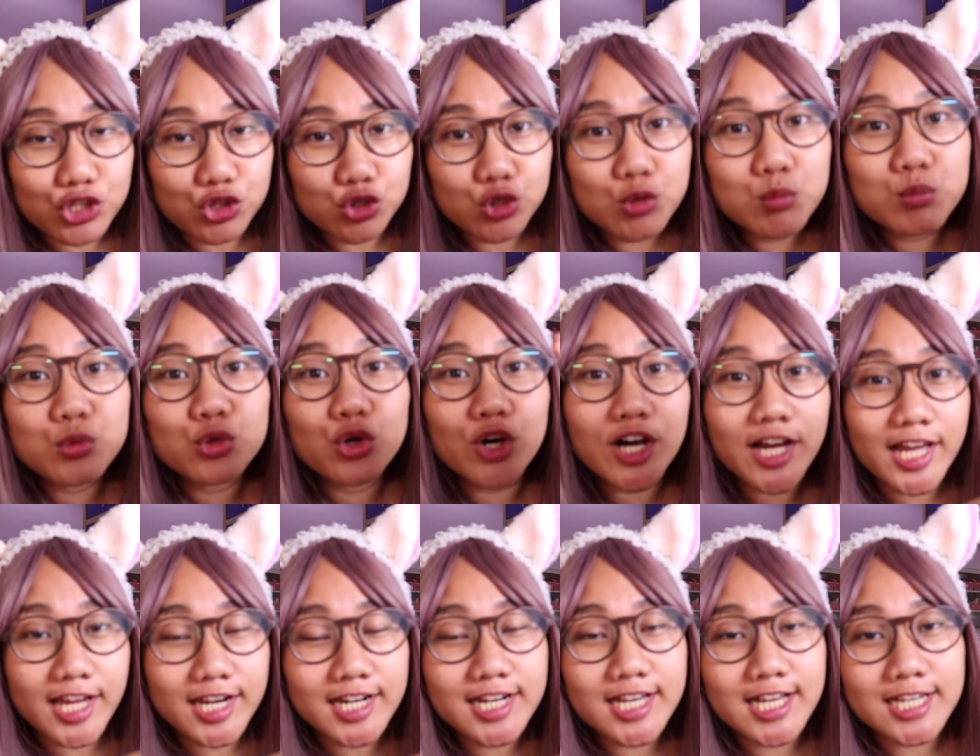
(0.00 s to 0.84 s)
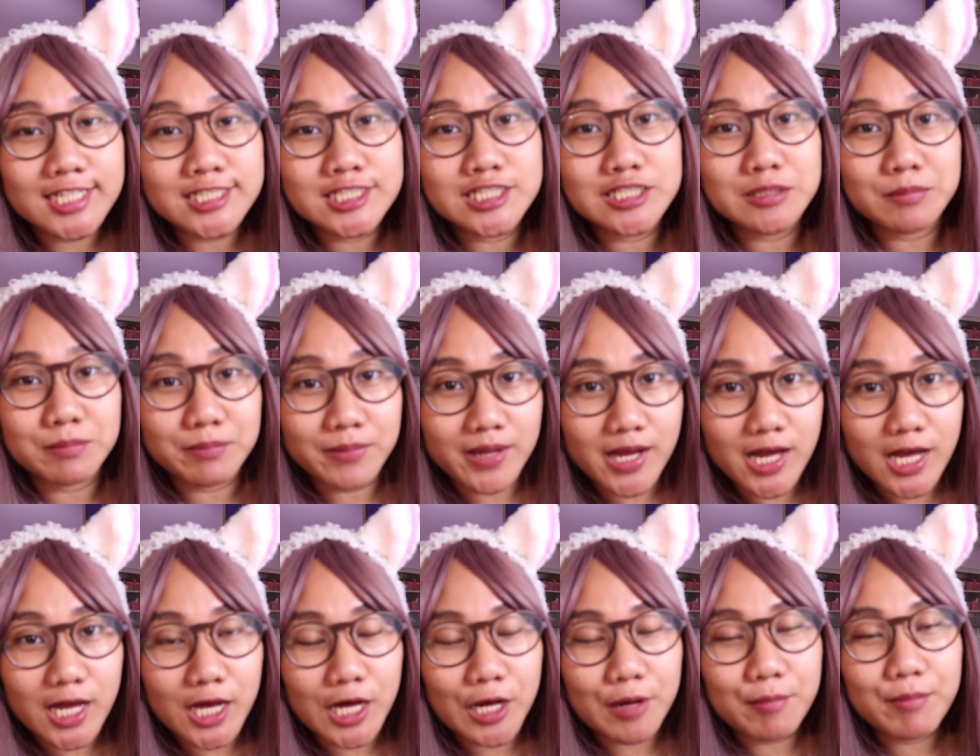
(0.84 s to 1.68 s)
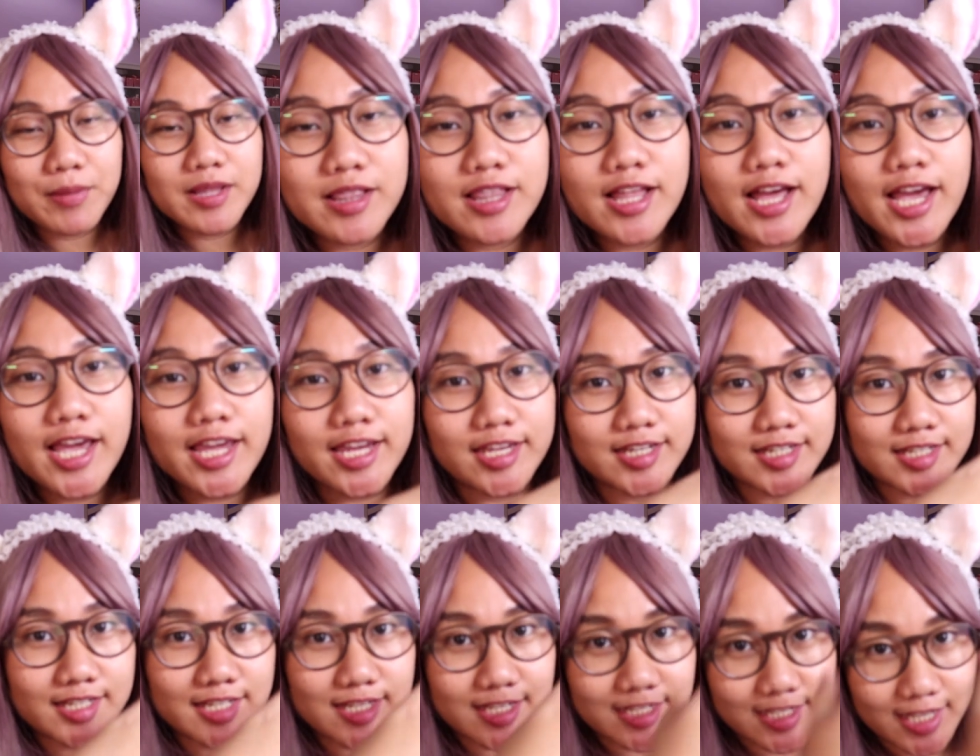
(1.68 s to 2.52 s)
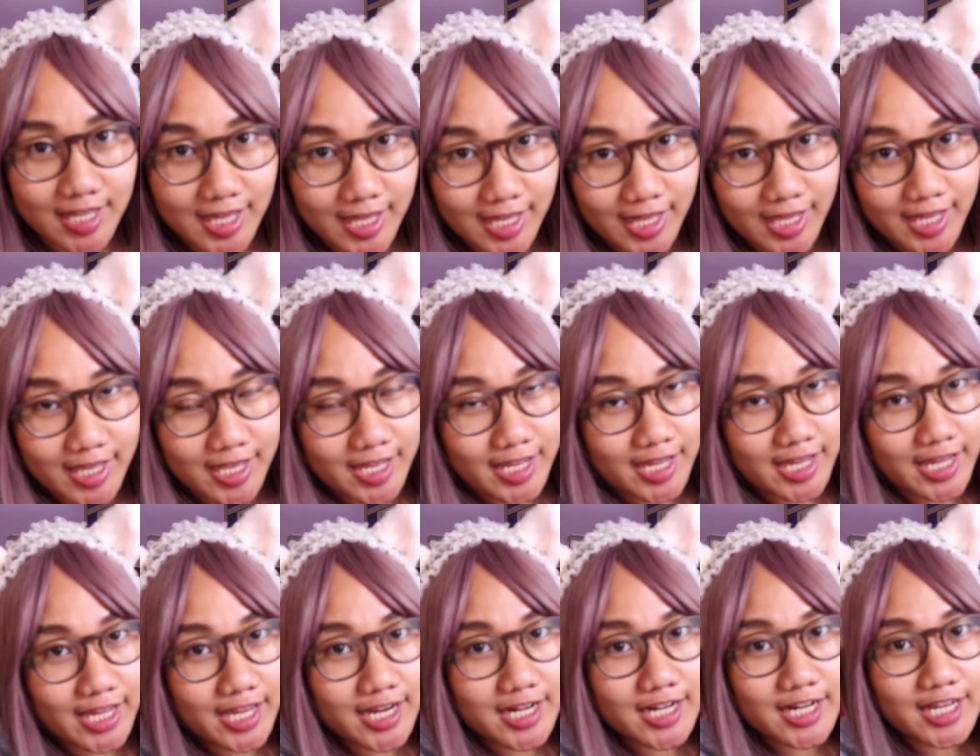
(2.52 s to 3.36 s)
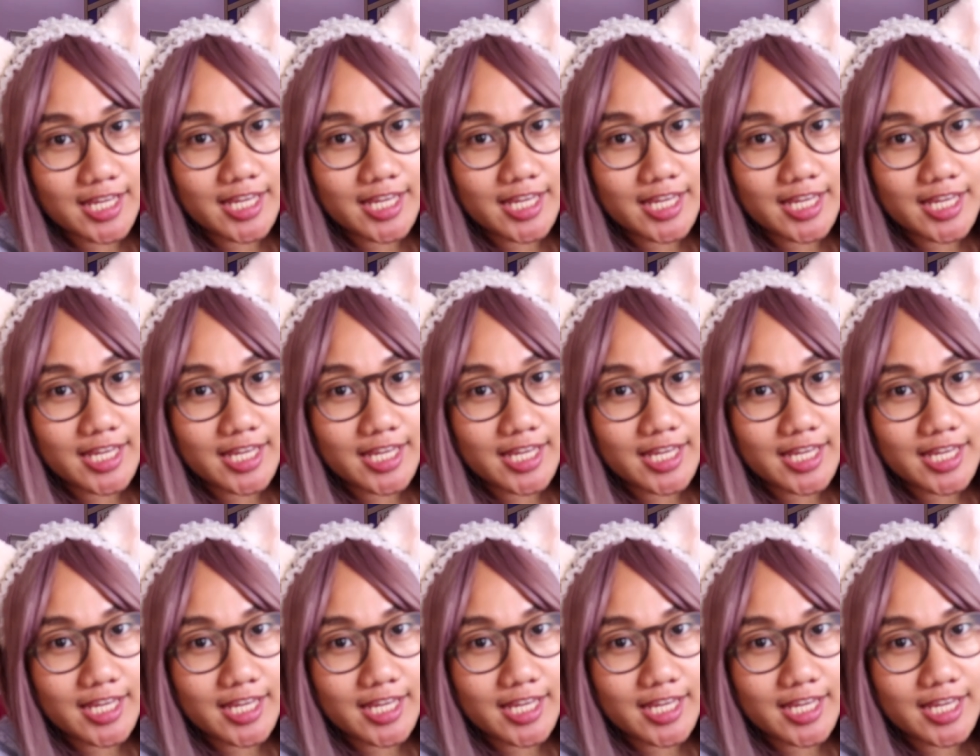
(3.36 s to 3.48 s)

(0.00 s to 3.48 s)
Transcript: itu bukan khas Jepang, melainkan